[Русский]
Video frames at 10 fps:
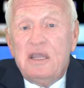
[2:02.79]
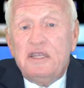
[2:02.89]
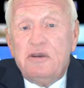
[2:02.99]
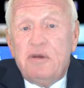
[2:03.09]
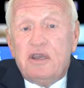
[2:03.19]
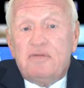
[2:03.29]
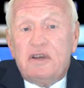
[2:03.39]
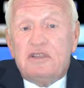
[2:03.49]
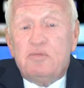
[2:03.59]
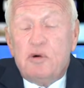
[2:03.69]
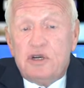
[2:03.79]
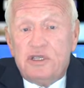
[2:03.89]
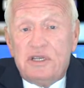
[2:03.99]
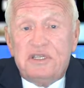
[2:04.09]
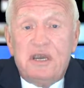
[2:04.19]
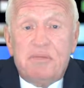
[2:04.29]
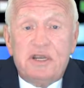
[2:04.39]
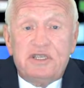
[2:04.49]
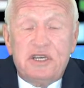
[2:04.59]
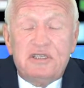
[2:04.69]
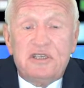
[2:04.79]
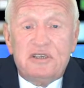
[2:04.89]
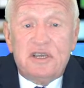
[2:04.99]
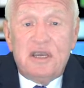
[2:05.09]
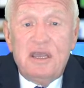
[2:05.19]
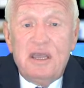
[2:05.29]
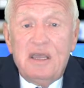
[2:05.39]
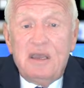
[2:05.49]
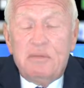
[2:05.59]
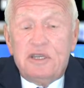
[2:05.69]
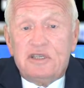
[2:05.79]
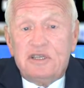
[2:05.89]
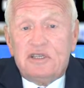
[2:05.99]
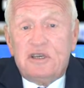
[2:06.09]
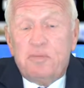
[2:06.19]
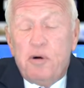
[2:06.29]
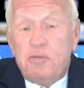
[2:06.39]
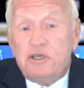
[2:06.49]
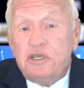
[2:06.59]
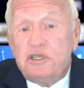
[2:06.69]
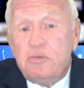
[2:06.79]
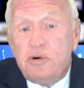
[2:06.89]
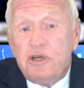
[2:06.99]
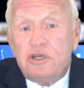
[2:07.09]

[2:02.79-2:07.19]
не имеет возможности обращаться за медицинской помощью, тем более,